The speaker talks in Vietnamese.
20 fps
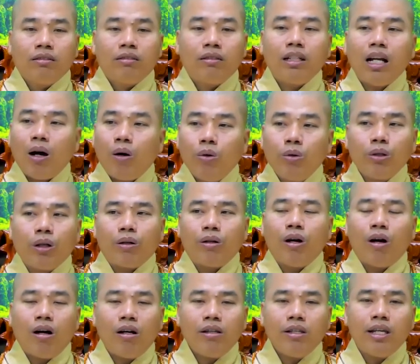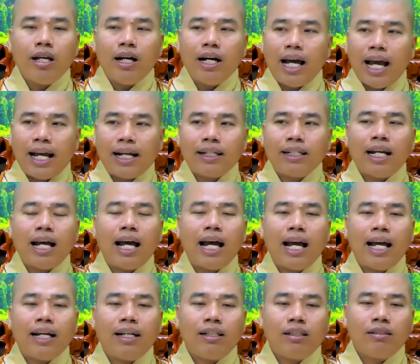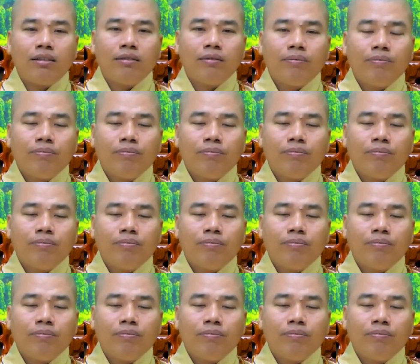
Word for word: nó đâu vào đó giờ ăn ra ăn